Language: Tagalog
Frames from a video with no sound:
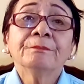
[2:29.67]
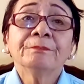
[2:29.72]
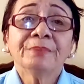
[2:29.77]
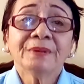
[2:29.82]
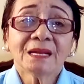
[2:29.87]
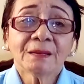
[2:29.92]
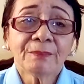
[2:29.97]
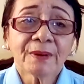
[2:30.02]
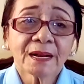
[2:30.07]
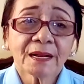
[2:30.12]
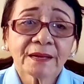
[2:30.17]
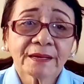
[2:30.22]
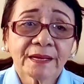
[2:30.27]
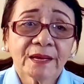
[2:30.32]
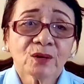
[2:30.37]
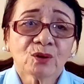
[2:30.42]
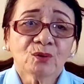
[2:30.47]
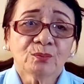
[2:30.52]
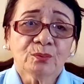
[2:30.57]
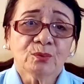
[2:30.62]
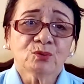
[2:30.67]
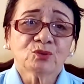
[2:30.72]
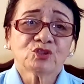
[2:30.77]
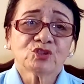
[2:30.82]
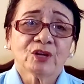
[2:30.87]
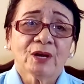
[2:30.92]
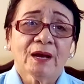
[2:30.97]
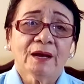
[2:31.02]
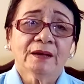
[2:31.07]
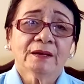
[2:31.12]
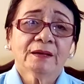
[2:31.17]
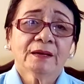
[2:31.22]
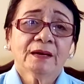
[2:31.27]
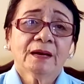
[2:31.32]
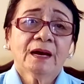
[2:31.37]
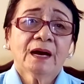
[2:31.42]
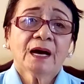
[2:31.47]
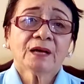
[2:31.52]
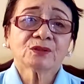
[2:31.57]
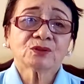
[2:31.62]
pinabarangay ko po siya
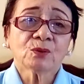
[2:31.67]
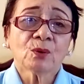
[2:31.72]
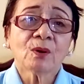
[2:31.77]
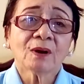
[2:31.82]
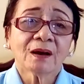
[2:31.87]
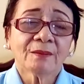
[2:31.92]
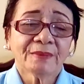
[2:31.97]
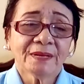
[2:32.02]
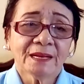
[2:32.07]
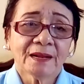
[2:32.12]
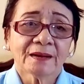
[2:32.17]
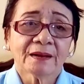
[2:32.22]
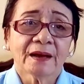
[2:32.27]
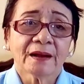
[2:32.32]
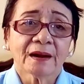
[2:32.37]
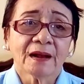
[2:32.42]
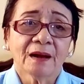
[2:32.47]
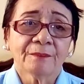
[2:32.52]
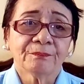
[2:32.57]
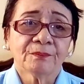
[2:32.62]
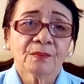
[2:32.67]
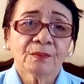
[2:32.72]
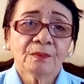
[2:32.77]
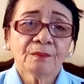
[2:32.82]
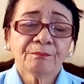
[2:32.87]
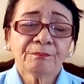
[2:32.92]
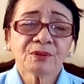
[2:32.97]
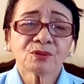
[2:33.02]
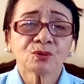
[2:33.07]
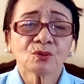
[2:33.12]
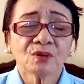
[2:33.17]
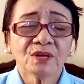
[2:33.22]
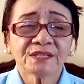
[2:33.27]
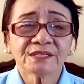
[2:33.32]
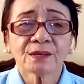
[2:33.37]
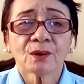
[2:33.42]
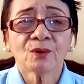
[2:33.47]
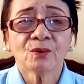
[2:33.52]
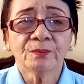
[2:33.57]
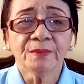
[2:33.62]
at doon kami nagharap. Patuloy
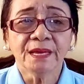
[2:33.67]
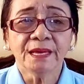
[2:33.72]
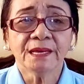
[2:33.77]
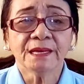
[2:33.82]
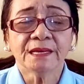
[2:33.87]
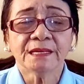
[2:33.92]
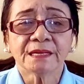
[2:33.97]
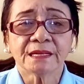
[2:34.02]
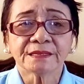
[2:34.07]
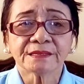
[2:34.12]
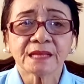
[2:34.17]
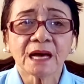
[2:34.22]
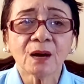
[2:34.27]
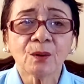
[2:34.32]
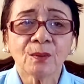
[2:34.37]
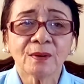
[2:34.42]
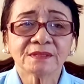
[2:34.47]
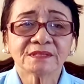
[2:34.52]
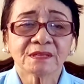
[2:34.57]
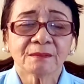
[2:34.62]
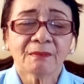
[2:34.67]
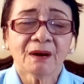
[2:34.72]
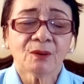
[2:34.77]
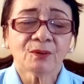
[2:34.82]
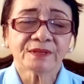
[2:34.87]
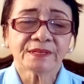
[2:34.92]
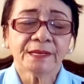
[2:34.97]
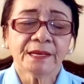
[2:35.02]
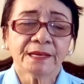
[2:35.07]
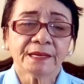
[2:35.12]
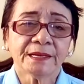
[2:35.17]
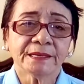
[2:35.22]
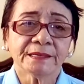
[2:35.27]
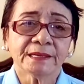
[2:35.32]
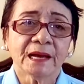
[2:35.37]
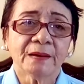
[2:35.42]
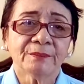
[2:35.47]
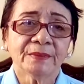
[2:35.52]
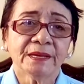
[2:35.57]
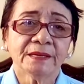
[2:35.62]
siyang humihingi ng tawad sa bawat
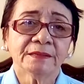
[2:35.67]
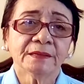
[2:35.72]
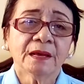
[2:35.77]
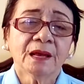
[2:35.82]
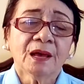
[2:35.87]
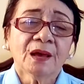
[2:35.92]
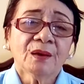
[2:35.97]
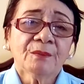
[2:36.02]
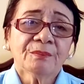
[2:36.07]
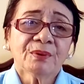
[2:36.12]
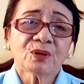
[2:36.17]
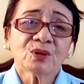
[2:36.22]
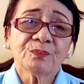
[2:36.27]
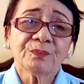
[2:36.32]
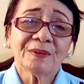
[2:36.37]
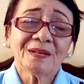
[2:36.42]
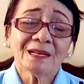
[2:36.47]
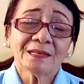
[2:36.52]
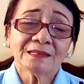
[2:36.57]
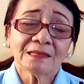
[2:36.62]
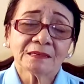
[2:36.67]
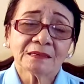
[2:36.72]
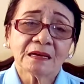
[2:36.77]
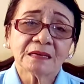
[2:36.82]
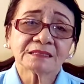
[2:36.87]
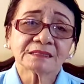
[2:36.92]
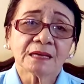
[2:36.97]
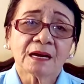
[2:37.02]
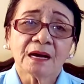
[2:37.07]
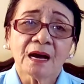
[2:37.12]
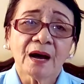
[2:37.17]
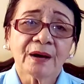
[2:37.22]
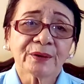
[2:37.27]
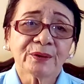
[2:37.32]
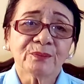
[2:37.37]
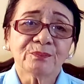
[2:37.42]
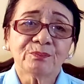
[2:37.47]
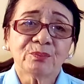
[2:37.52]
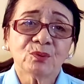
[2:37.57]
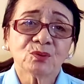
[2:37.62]
hearing namin pero pinatigas ang
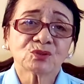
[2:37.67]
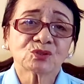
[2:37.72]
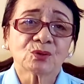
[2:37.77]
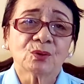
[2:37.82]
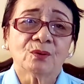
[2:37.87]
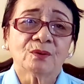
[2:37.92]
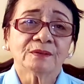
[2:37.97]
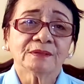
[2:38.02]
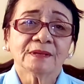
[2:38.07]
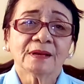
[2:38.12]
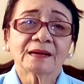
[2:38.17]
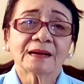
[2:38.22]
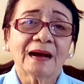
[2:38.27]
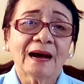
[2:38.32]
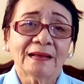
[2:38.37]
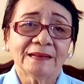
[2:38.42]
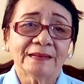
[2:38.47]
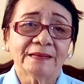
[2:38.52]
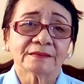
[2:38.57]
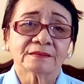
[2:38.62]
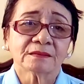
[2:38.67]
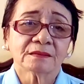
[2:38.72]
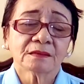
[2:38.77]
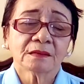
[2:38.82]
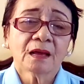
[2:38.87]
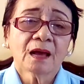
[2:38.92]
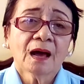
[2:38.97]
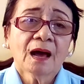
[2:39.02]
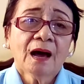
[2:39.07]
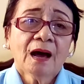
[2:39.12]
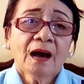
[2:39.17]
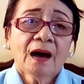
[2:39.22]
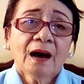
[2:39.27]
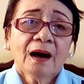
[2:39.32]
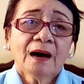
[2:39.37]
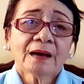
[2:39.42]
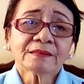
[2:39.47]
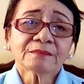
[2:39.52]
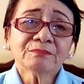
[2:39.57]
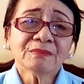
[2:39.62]
aking puso ng galit.
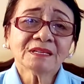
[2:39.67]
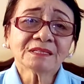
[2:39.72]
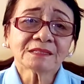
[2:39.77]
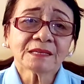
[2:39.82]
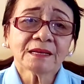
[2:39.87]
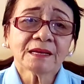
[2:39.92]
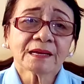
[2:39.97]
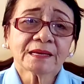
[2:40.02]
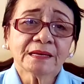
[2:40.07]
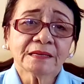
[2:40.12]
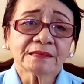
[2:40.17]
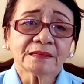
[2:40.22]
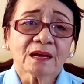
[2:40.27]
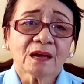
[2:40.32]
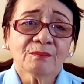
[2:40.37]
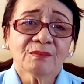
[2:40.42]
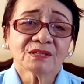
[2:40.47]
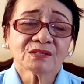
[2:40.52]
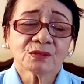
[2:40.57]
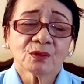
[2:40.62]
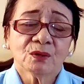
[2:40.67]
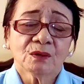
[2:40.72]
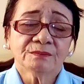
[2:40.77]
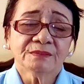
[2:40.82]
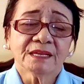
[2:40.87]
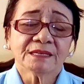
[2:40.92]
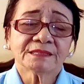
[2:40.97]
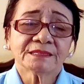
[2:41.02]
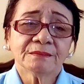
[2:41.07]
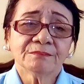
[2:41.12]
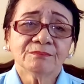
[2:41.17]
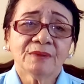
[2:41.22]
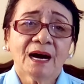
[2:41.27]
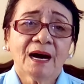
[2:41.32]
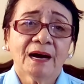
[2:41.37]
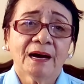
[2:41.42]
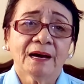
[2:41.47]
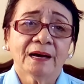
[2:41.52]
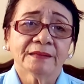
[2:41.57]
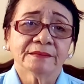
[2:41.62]
At minsan nakita kami sa loob ng
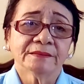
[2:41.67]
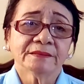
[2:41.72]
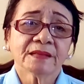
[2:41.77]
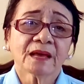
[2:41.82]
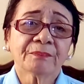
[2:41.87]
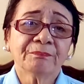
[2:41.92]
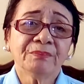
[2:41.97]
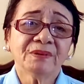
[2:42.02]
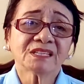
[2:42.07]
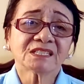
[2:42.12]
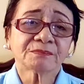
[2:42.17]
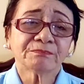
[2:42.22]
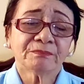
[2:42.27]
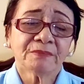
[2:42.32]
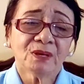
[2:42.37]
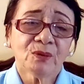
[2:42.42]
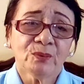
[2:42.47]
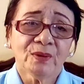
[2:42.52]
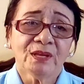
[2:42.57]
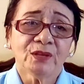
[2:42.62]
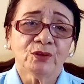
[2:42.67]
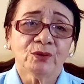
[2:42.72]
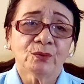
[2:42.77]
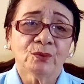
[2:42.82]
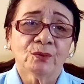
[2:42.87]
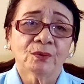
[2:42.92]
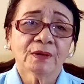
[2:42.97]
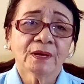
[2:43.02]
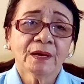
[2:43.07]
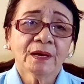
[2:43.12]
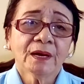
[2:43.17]
simbahan, nag-peace be with you.